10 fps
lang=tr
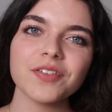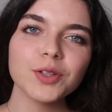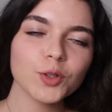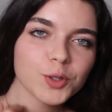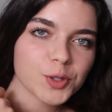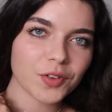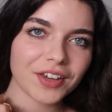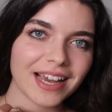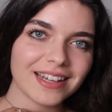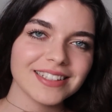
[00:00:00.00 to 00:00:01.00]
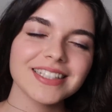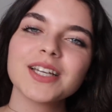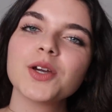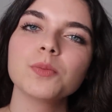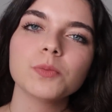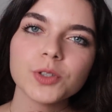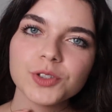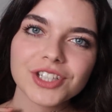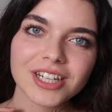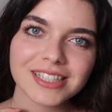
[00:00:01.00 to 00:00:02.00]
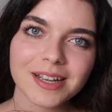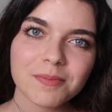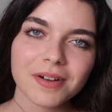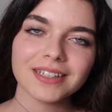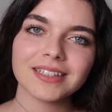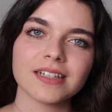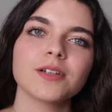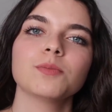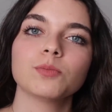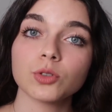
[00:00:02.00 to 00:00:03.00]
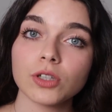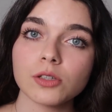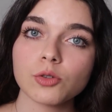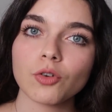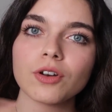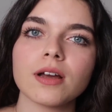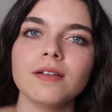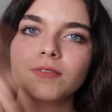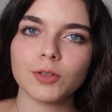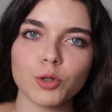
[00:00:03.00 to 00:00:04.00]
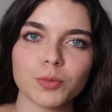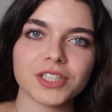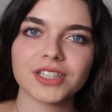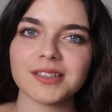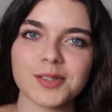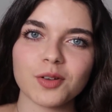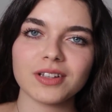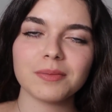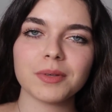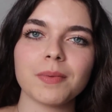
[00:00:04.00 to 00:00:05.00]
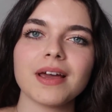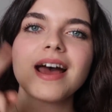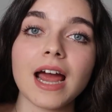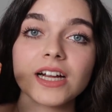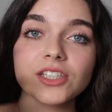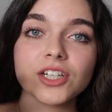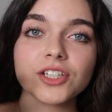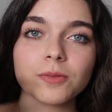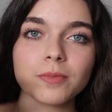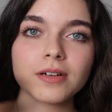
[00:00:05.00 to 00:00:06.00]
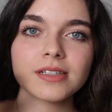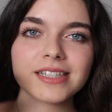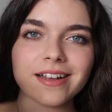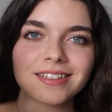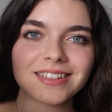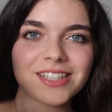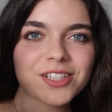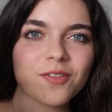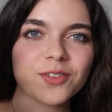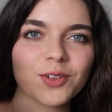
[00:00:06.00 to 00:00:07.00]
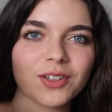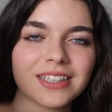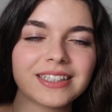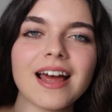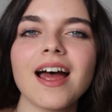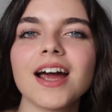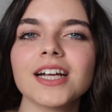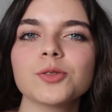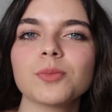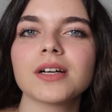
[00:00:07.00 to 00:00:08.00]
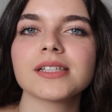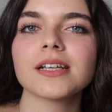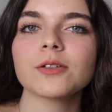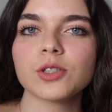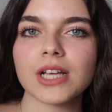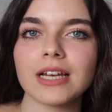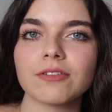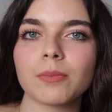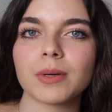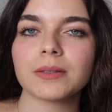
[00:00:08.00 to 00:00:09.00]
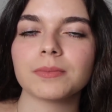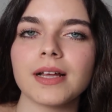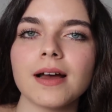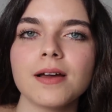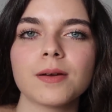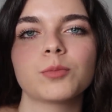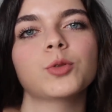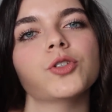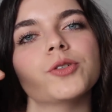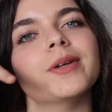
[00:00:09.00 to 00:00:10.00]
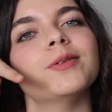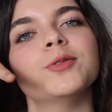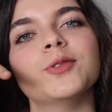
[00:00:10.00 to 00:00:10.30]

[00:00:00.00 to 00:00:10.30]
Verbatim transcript: Ve videonun sona geldik. Bugün çarşambaydı. Bundan sonra videonun başında da söylediğim gibi her çarşamba sağlıklı yaşam videolarında her cuma ise güzellik ve bakımda buluşmayı